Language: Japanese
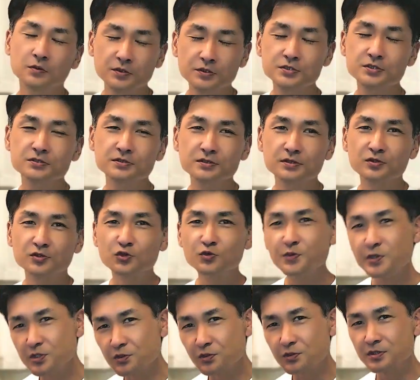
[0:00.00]
九十九里
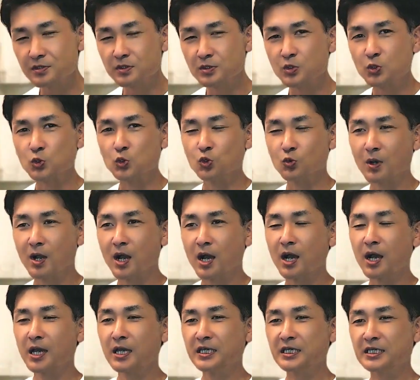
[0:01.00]
海沿いっていうの
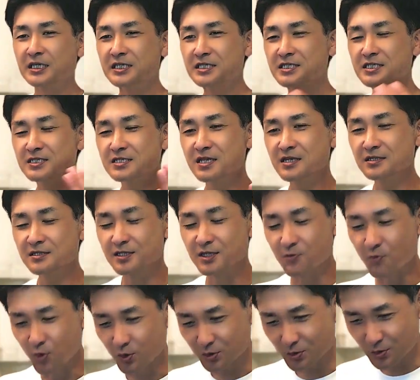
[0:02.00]
は1年
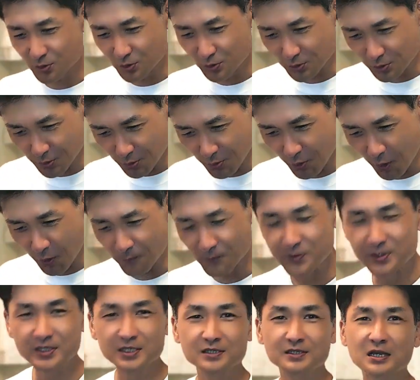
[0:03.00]
でも
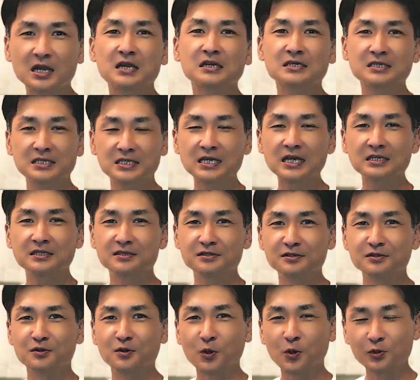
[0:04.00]
活気が出
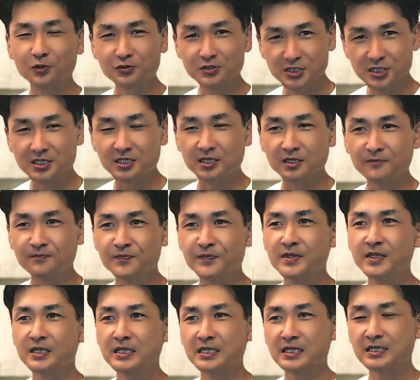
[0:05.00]
るこの時期
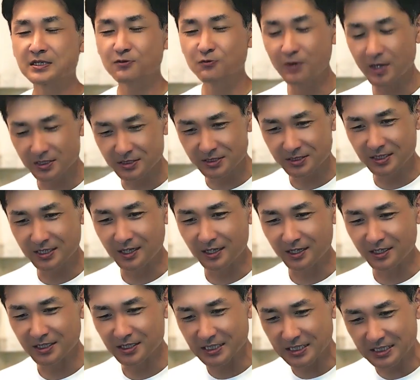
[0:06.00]
わずか
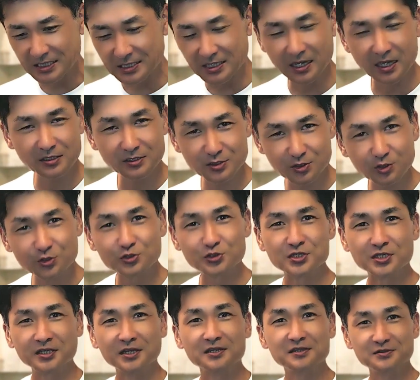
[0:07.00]
1ヶ月ちょっと
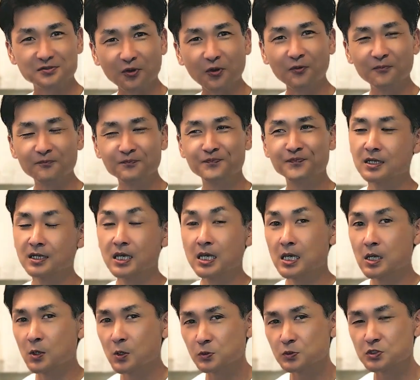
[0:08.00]
しかないんですよ
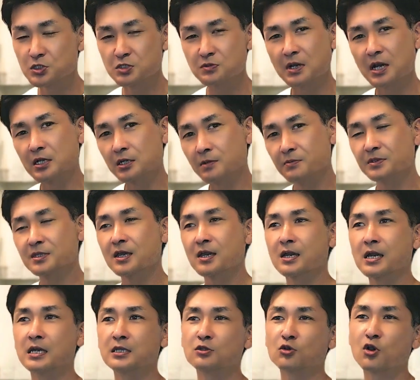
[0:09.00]
今年は花火
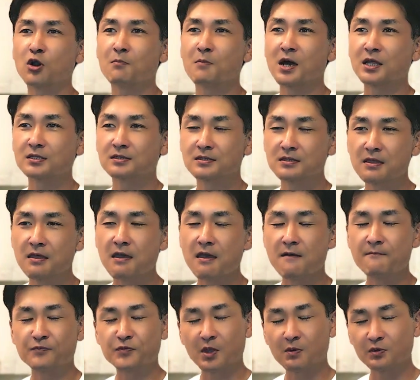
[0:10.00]
大会とかもあっ
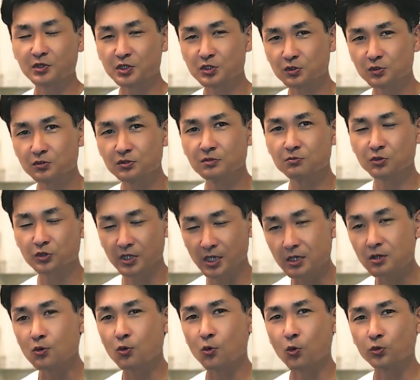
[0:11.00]
て多分人の出も
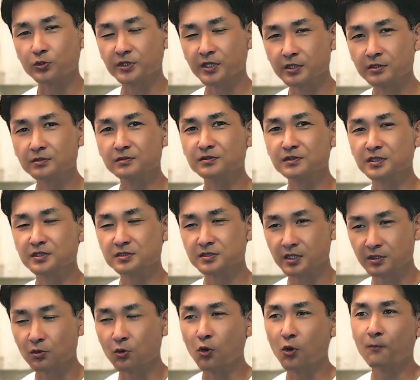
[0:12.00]
結構出るんです
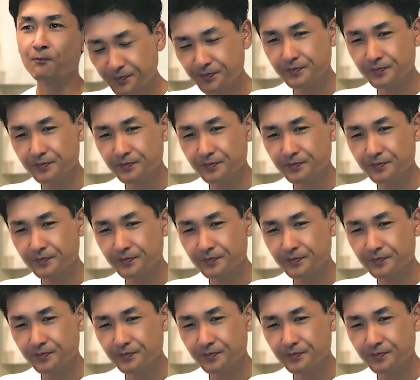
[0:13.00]
けど